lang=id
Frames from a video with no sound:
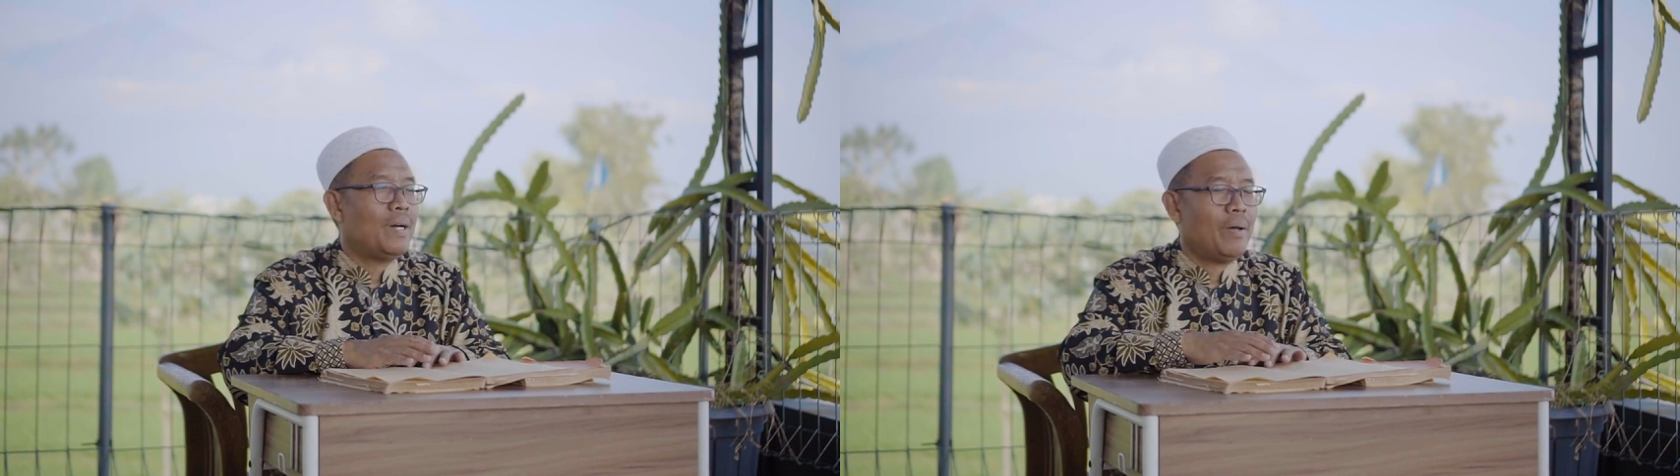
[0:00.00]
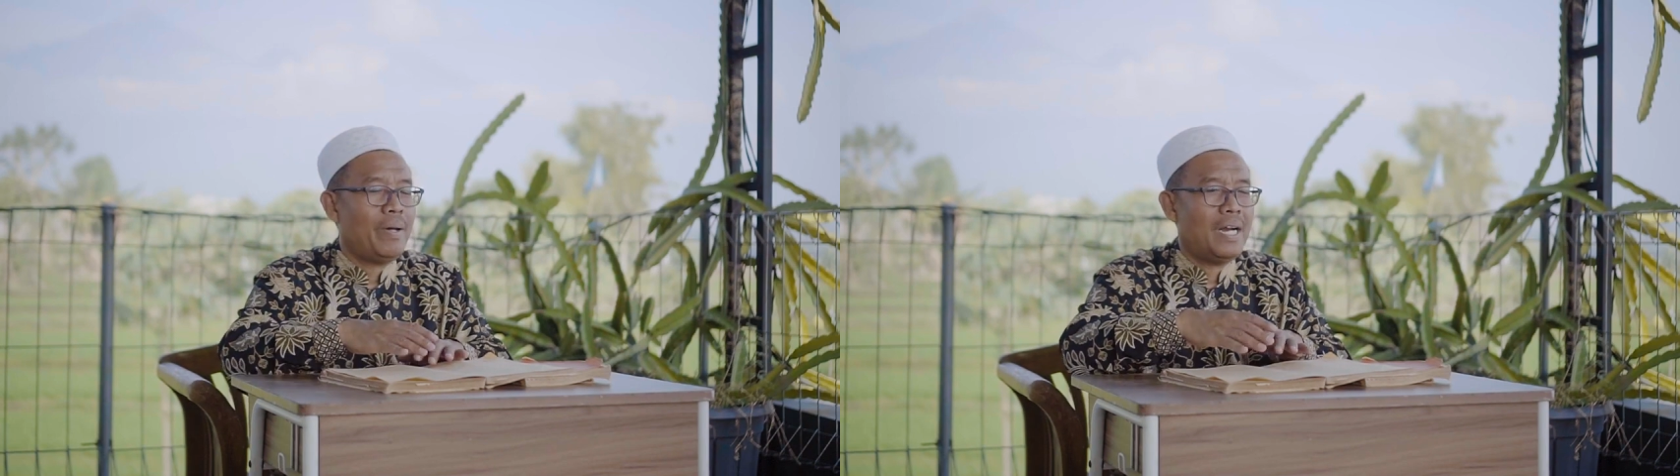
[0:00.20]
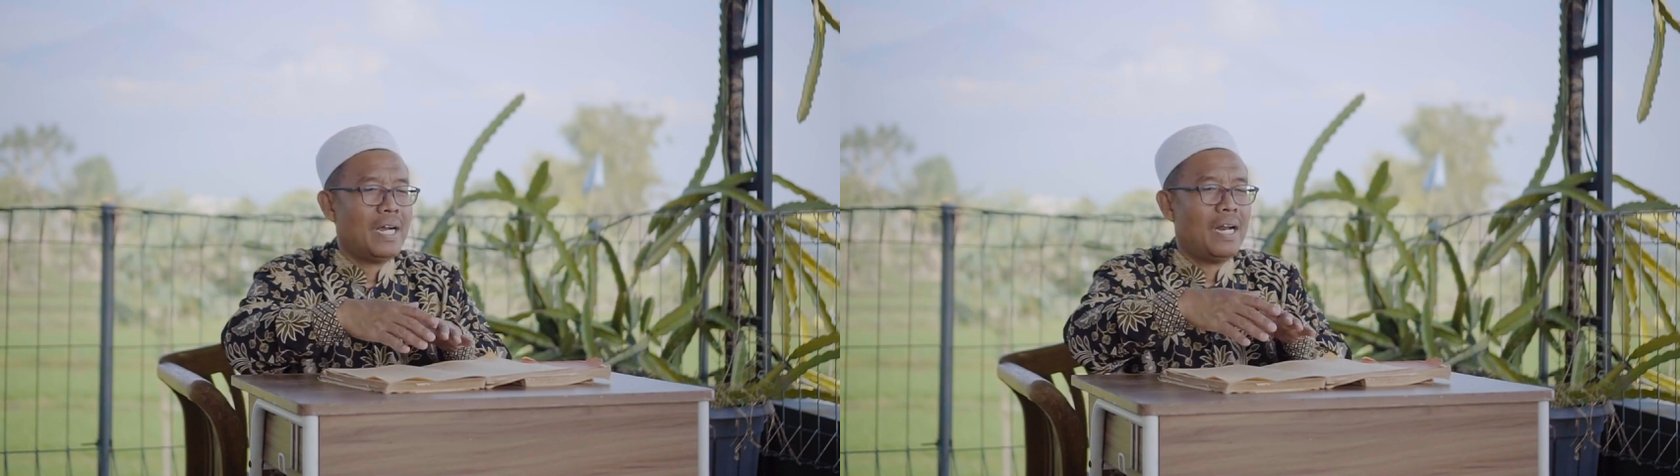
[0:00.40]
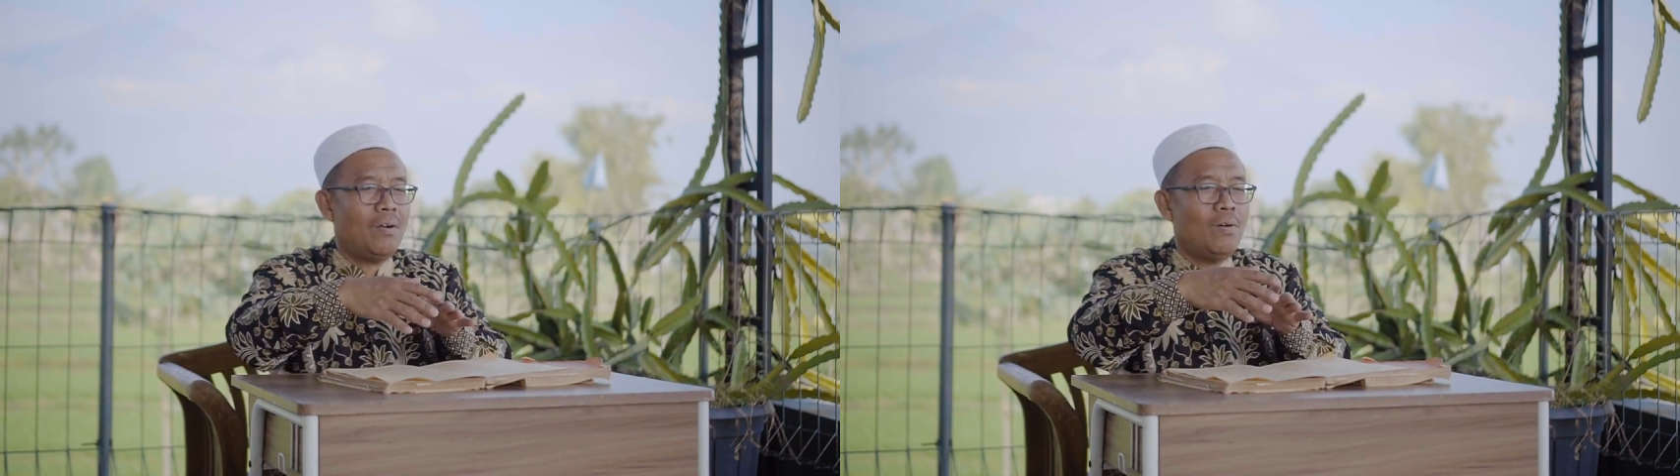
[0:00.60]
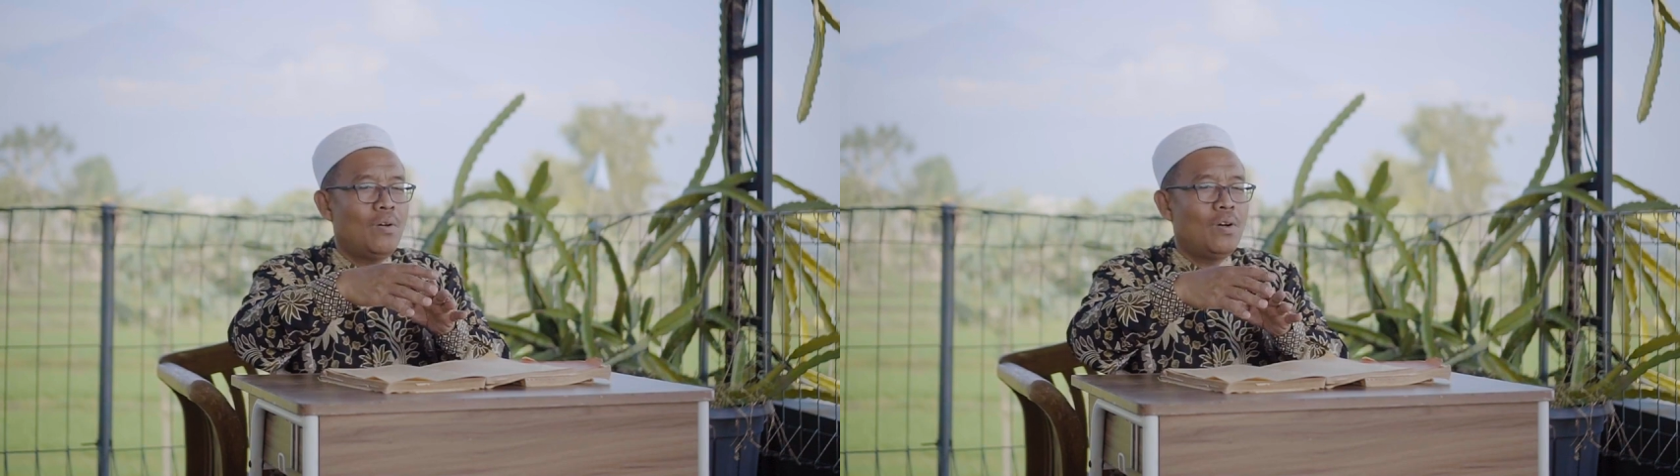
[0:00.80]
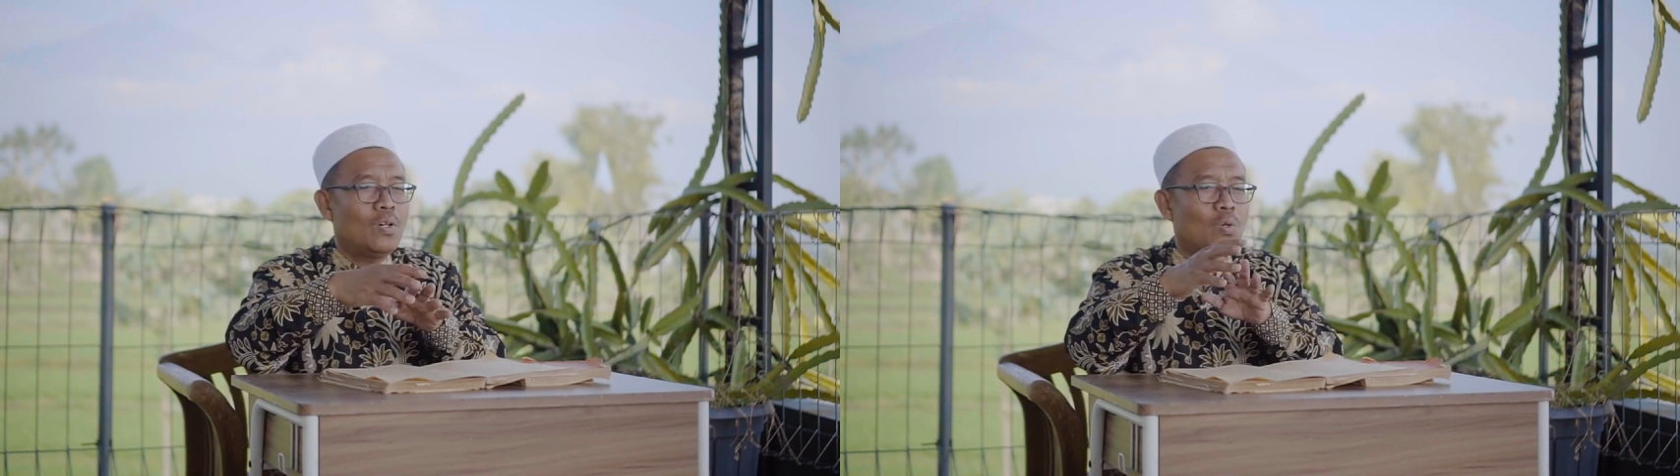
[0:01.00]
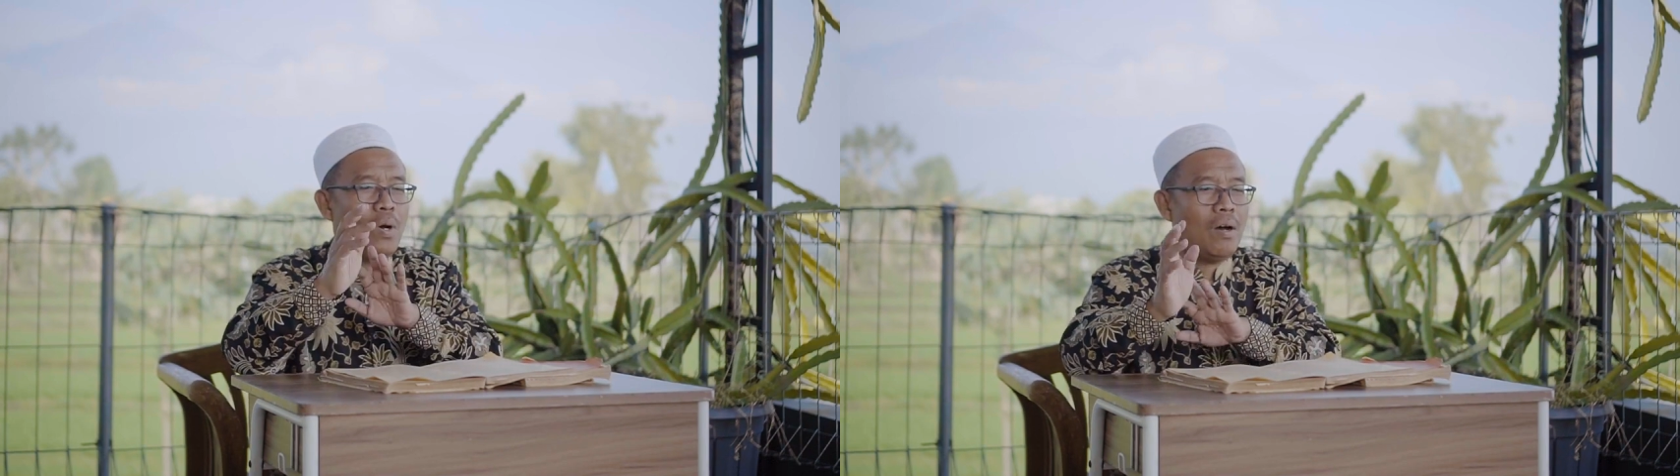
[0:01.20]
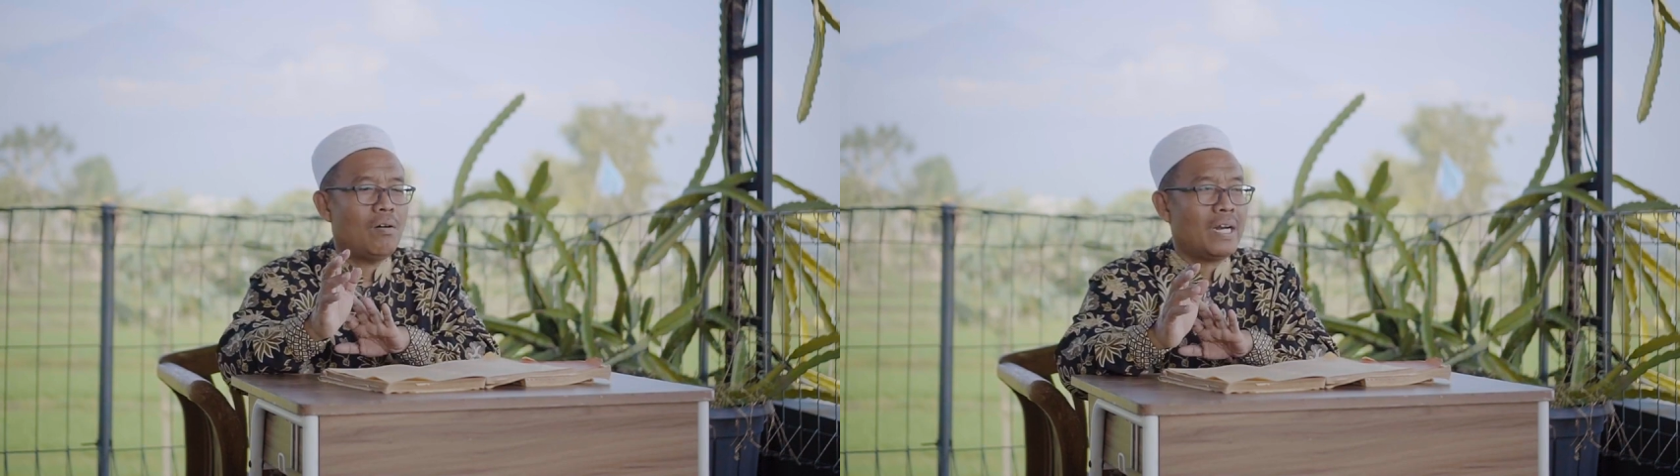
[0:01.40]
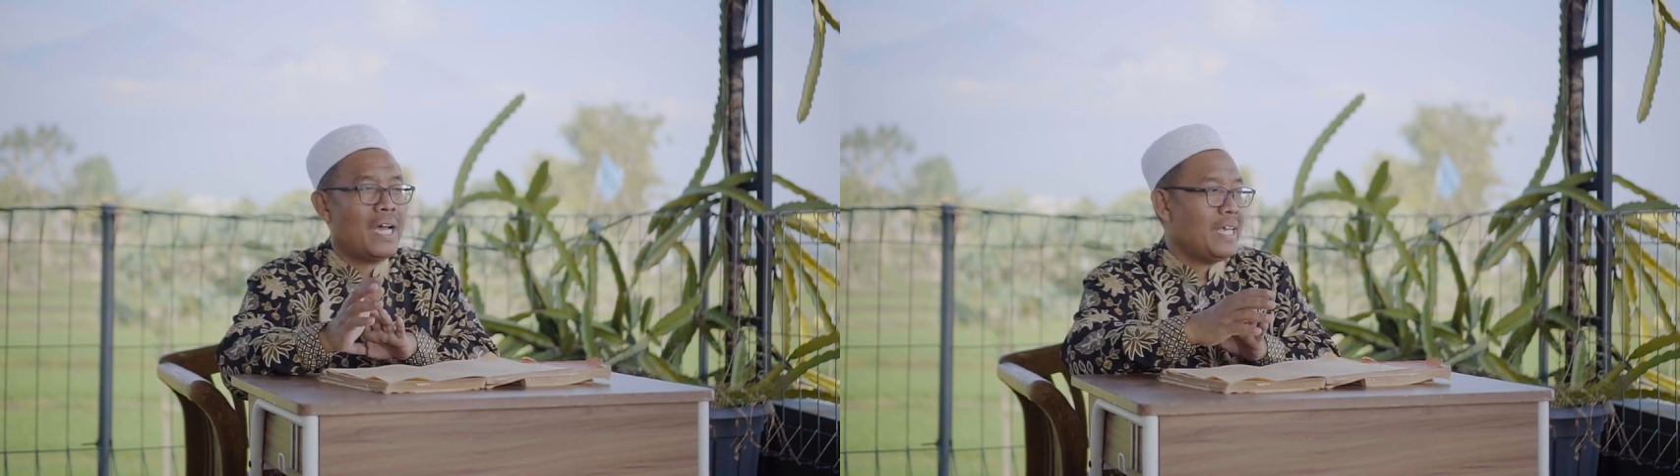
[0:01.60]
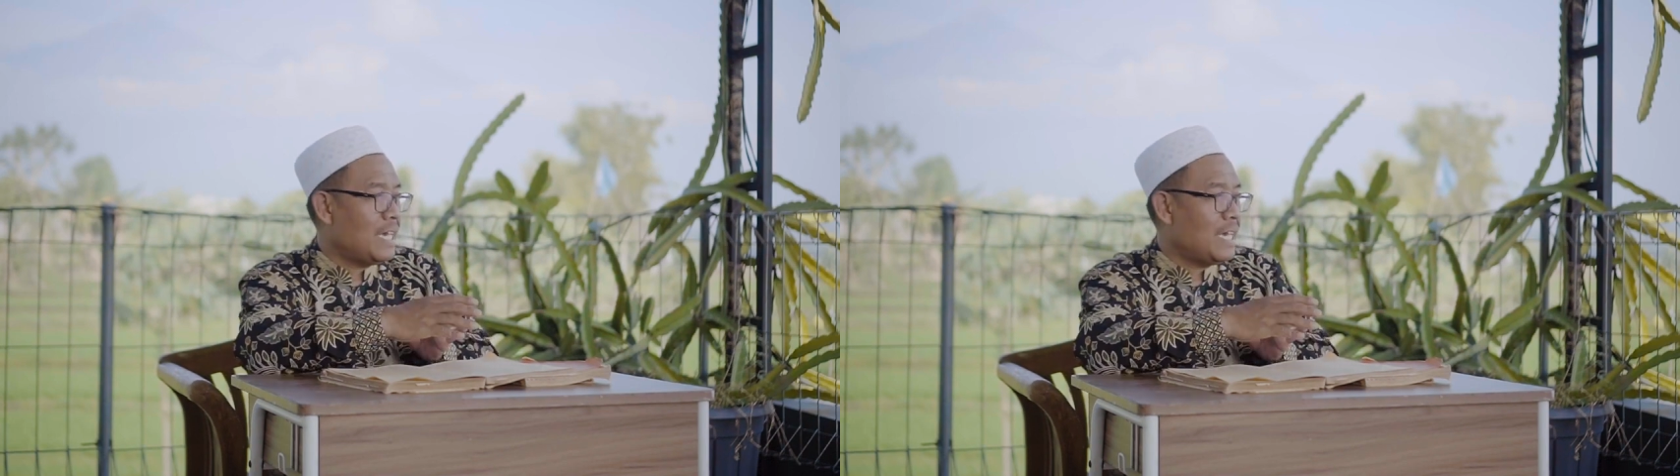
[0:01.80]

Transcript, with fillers: bagaimana kalau dua orang